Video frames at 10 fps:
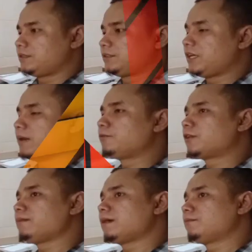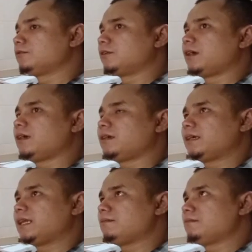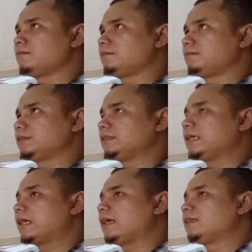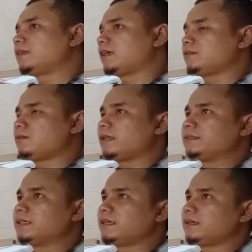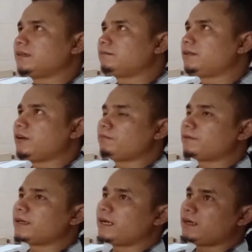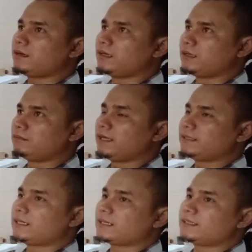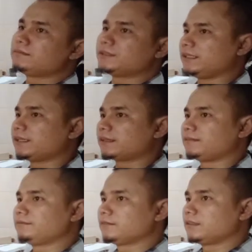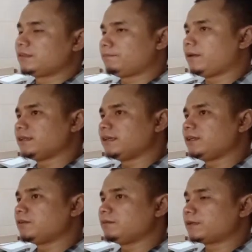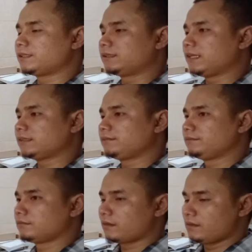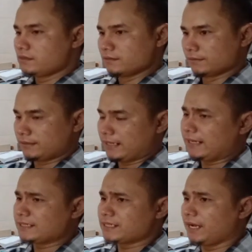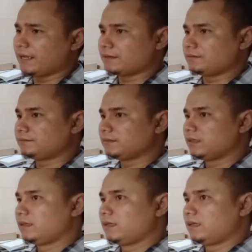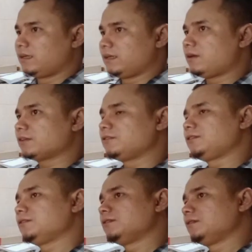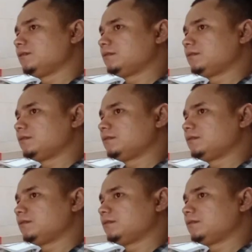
Syekh Abdurrahim Abdullah dalam sejarah intelektualnya, beliau pernah uh, belajar di Mesir, tepatnya di Universitas Al-Azhar. Nah, waktu itu